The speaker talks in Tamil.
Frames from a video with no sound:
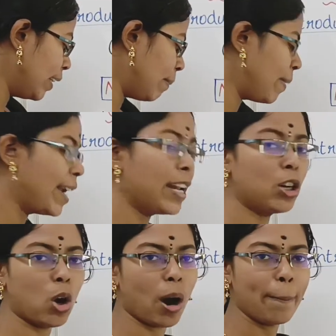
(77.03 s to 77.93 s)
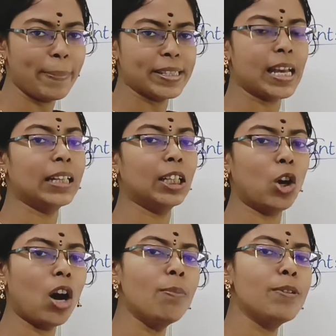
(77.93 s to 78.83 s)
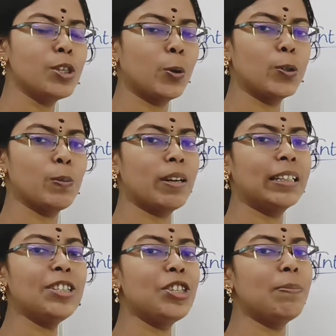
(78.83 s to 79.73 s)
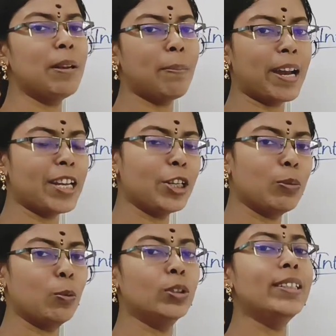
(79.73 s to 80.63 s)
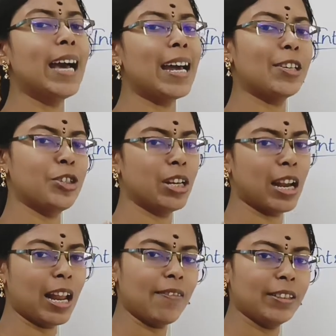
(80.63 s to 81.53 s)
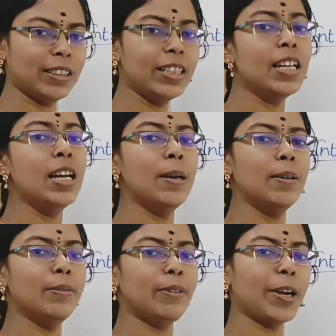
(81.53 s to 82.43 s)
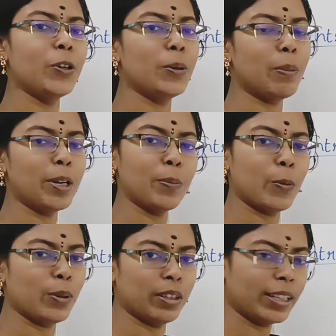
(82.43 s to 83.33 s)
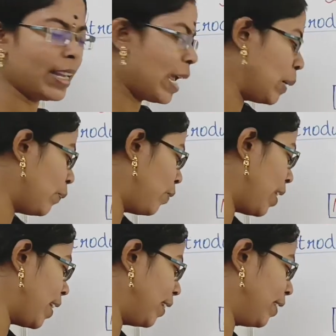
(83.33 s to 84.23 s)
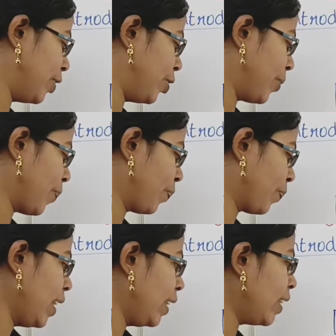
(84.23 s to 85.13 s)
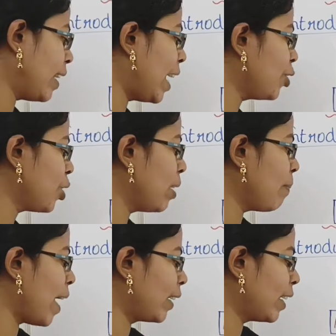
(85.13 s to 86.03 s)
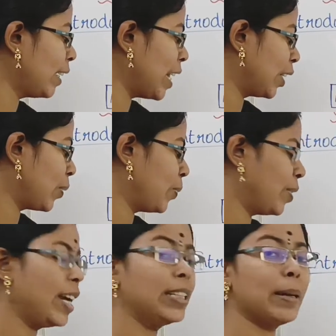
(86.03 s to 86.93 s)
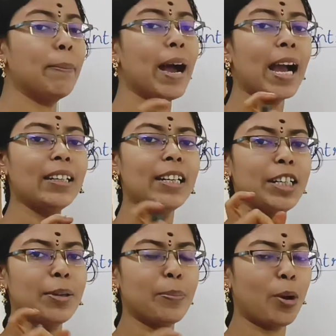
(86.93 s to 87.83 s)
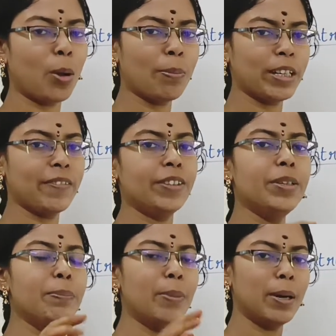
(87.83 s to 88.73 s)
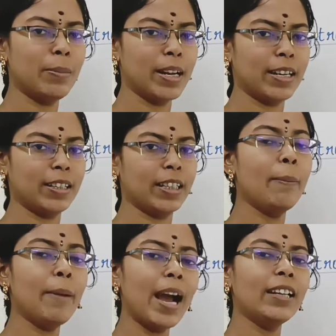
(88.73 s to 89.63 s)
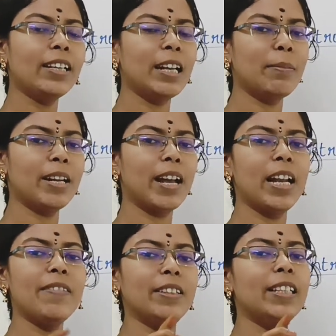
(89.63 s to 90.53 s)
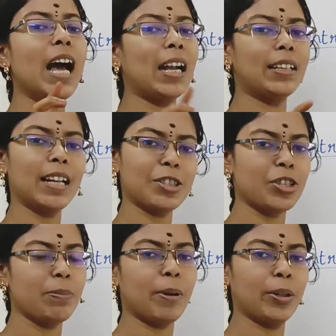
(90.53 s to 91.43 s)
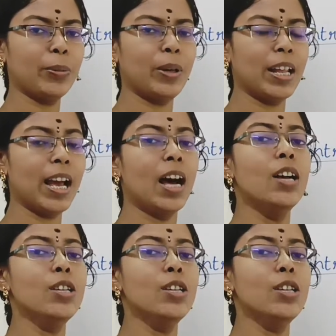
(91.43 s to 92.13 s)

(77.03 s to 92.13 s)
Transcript: தி மேட் அ காம்பஸ் அந்த காம்பஸை யூஸ் பண்ணி தான் ஷிப்பில் பயணிக்கும் போது டேரெக்ஷன்லாம் வந்து ஃபைண்ட் அவுட் பண்ணி போகிறதுக்கு ஹெல்ப்ஃபுல்லாக இருந்துச்சு இந்த நேச்சுரல் மேக்னெட்டில் இருக்கக்கூடிய அந்த மேக்னெட்டிக் ப்ராப்பர்ட்டி வந்து பெர்மனண்ட் மேக்னெட் அப்படின்னாலே வந்து அட்ராக்ஷன் பண்ணும் இல்லையா